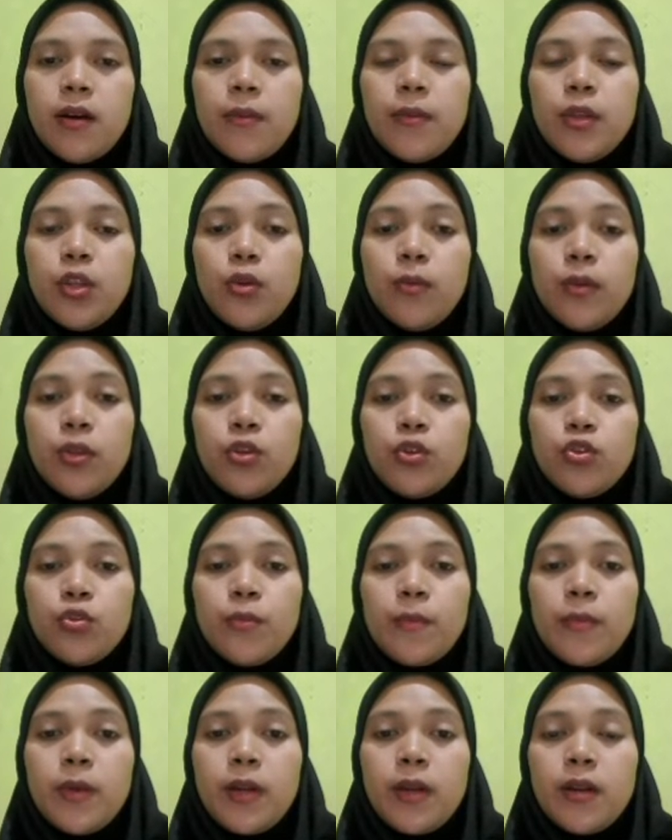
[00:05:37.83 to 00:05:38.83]
Bentuk-bentuk uh,
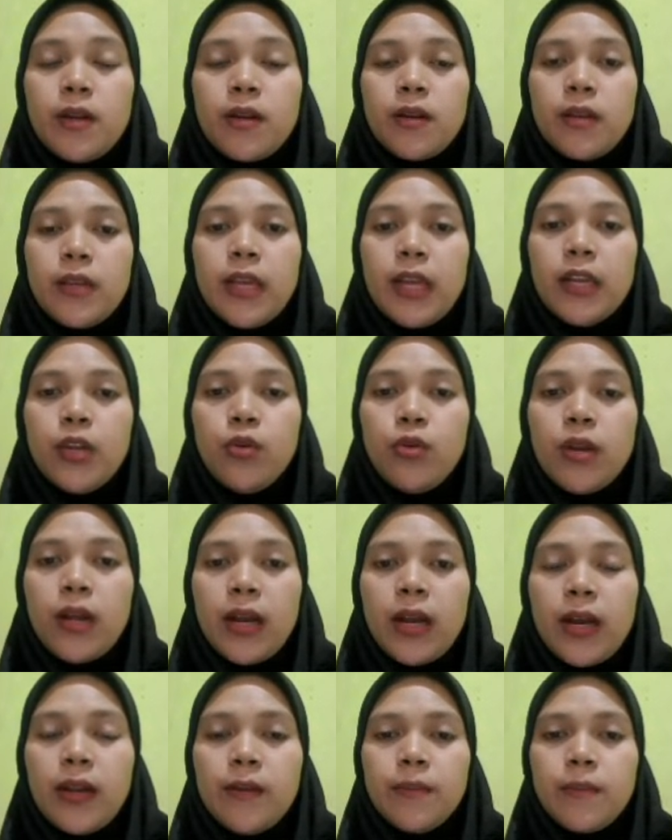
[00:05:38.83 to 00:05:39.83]
sumber yang
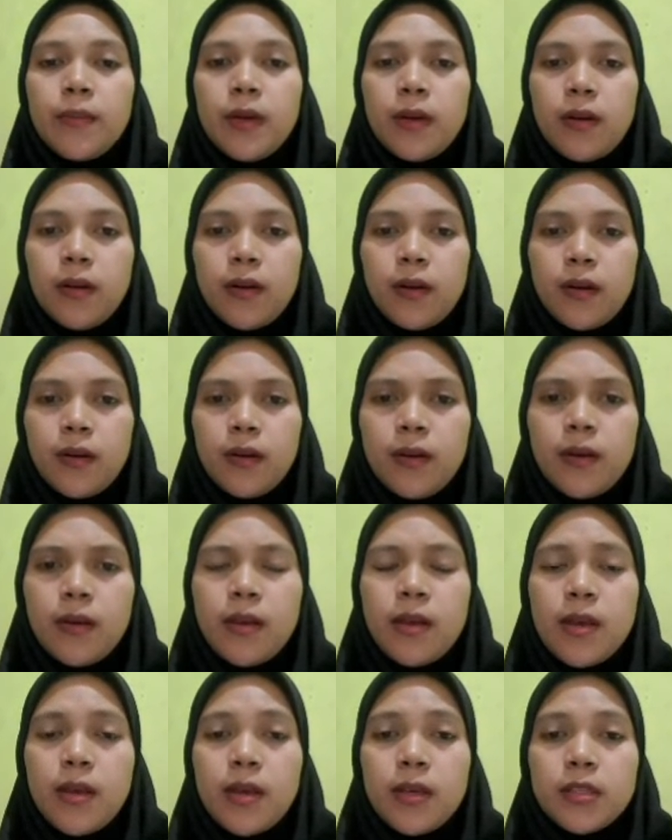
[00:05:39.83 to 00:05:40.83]
digunakan uh,
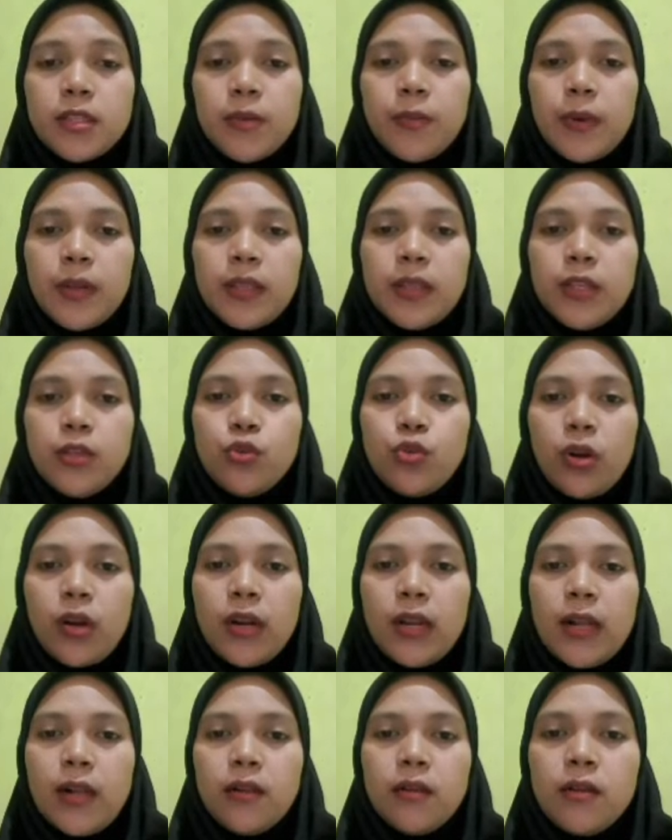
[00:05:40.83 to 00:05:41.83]
seperti
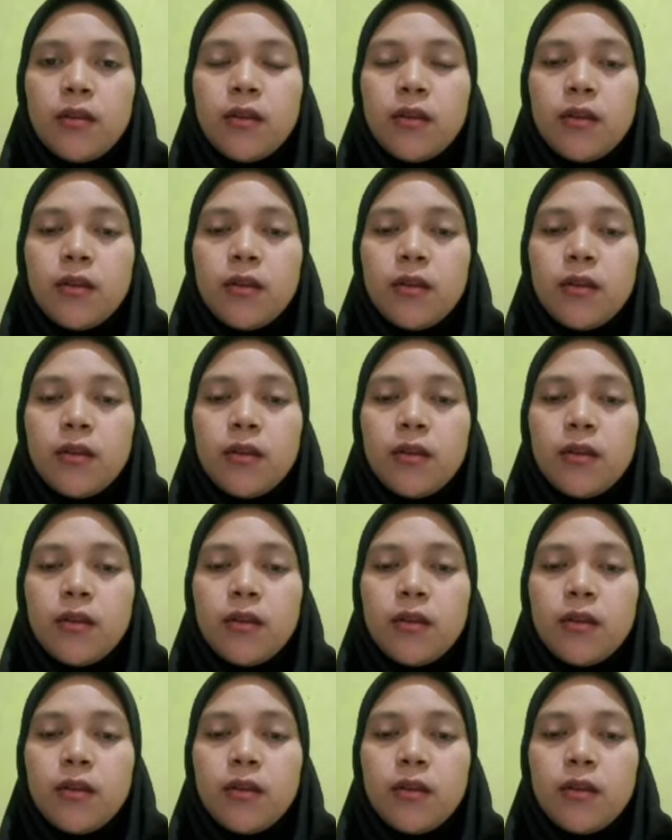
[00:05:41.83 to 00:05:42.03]
jurnal,